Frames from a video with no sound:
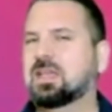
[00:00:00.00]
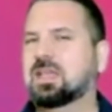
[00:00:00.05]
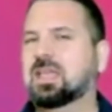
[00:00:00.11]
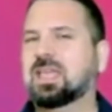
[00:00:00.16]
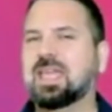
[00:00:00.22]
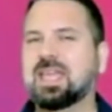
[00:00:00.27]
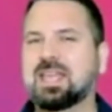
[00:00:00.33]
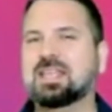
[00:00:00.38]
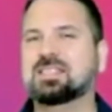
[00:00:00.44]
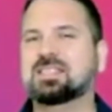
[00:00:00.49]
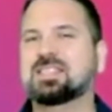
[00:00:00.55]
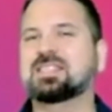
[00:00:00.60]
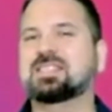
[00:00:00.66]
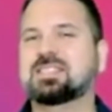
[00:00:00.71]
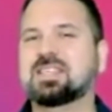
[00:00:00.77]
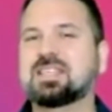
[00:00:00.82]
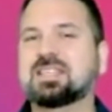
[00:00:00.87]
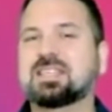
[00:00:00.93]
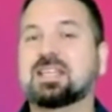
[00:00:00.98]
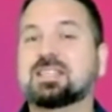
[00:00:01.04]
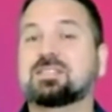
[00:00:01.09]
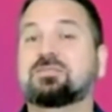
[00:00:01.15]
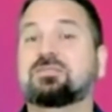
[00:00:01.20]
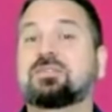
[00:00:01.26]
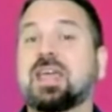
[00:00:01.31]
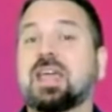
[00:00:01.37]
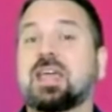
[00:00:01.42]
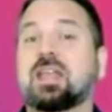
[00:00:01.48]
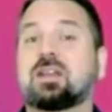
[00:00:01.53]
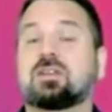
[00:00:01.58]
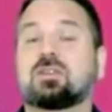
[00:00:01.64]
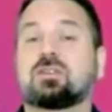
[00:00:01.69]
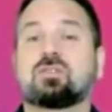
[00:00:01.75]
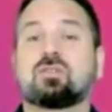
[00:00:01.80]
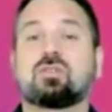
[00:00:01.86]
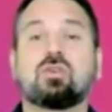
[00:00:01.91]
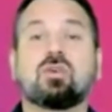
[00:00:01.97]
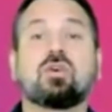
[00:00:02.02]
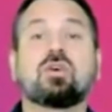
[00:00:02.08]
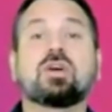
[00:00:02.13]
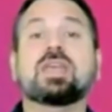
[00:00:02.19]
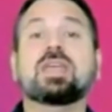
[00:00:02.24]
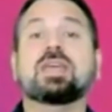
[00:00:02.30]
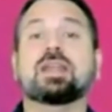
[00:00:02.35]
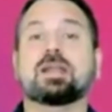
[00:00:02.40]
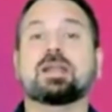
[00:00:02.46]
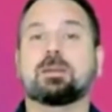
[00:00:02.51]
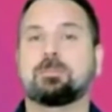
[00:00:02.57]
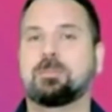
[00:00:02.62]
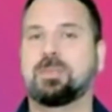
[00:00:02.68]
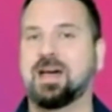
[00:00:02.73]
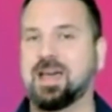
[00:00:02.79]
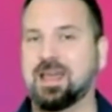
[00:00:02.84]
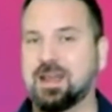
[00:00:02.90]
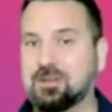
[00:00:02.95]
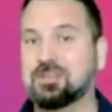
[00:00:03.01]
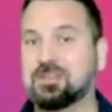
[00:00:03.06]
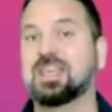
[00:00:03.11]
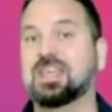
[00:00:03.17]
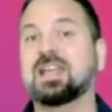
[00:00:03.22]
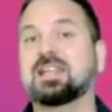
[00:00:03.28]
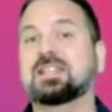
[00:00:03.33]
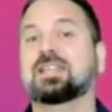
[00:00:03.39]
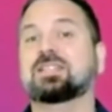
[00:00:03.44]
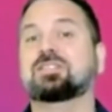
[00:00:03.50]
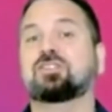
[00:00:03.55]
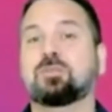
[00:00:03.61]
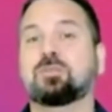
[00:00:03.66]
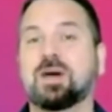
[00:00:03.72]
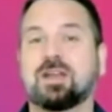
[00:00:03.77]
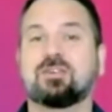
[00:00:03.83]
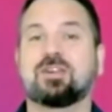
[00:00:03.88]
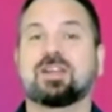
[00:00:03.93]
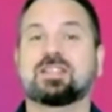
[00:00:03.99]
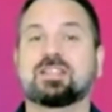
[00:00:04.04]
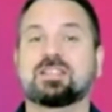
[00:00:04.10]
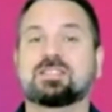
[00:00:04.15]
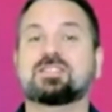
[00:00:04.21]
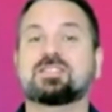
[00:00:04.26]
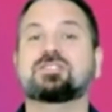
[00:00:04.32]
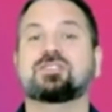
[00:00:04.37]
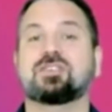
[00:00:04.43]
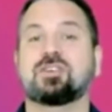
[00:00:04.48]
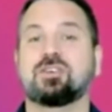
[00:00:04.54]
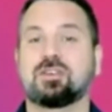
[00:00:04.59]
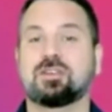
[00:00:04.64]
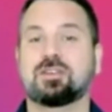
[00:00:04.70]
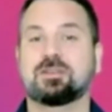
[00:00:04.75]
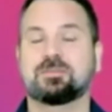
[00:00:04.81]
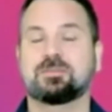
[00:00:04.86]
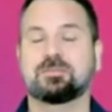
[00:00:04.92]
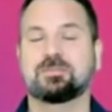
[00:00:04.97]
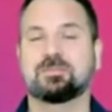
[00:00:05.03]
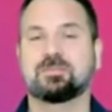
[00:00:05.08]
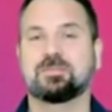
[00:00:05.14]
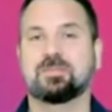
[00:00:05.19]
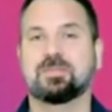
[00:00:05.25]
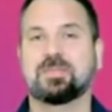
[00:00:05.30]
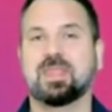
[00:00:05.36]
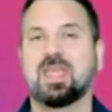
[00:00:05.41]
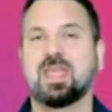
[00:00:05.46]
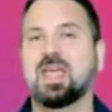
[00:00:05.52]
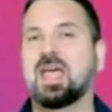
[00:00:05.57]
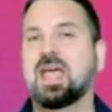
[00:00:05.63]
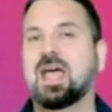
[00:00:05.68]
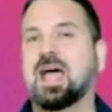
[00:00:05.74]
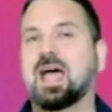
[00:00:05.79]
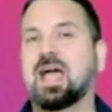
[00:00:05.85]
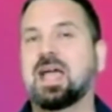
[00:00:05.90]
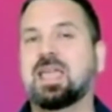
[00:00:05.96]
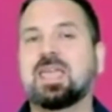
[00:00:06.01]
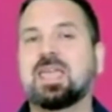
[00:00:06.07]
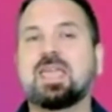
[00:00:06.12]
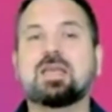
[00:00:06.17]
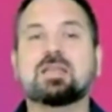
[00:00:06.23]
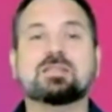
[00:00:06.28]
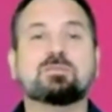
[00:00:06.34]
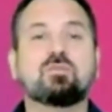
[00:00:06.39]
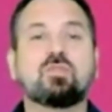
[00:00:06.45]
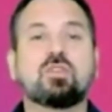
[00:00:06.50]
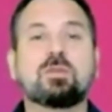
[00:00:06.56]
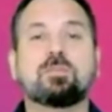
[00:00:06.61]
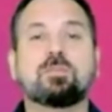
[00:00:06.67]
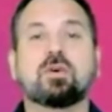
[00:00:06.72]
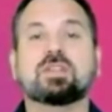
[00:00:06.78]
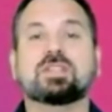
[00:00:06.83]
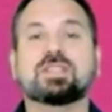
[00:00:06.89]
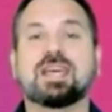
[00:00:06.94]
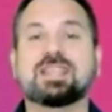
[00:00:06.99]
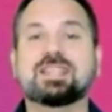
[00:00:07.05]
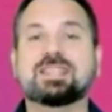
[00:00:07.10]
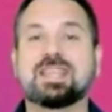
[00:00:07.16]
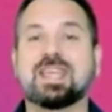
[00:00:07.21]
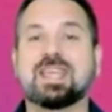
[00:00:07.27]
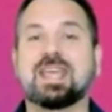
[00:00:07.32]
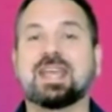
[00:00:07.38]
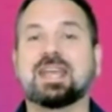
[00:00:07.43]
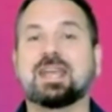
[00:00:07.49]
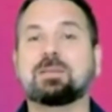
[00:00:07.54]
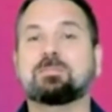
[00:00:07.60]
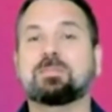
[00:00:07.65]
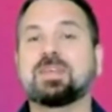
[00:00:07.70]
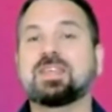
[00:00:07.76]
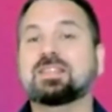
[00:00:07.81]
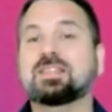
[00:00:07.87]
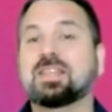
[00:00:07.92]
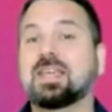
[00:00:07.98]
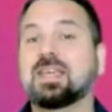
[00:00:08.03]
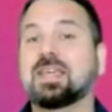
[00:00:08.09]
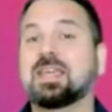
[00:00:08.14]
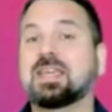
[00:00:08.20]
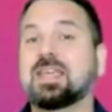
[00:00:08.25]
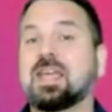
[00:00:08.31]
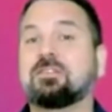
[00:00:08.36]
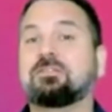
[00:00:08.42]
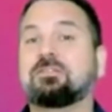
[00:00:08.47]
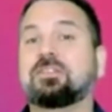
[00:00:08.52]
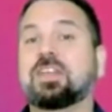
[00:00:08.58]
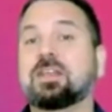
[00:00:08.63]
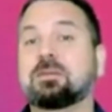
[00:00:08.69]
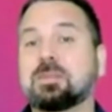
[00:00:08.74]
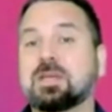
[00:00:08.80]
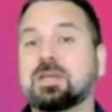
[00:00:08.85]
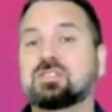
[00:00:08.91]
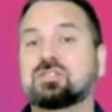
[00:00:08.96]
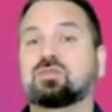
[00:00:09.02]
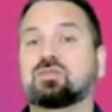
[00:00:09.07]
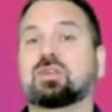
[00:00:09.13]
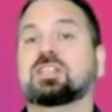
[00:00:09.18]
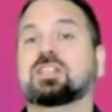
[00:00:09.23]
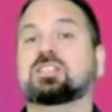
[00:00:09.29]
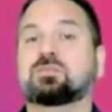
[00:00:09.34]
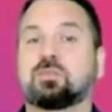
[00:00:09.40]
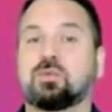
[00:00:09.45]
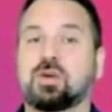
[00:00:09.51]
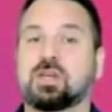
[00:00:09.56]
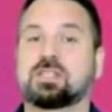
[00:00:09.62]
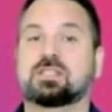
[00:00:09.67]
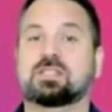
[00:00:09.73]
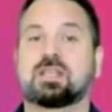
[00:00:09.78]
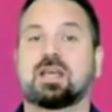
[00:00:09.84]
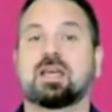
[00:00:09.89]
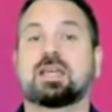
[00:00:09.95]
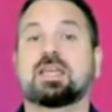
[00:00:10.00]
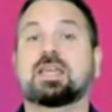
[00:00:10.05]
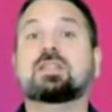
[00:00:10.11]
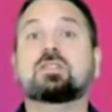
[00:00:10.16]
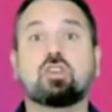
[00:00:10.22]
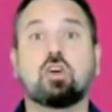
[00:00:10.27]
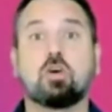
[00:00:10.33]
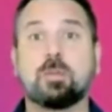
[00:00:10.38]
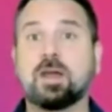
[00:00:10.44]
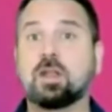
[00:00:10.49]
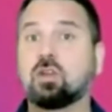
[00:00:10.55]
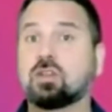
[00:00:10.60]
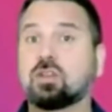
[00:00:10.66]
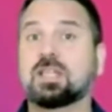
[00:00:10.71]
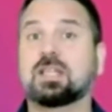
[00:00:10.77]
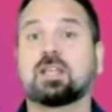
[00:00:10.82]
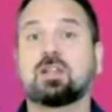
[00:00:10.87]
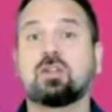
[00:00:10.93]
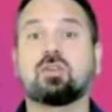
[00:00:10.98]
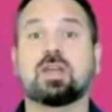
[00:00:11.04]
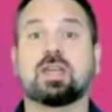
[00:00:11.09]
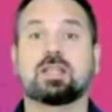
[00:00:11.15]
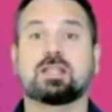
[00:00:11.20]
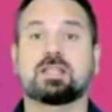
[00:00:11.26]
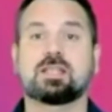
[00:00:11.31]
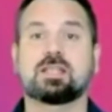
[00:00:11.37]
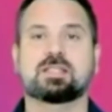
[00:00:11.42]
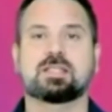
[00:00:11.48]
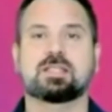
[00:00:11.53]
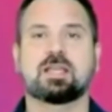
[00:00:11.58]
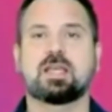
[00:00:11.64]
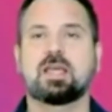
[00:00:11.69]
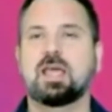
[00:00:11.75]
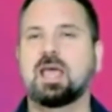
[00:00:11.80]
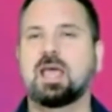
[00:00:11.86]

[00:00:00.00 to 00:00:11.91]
¿Qué necesitas ver o oír para ayudarte a tomar una decisión? Aquí es muy importante que repite y afirme su respuesta y toma nota de lo que dice.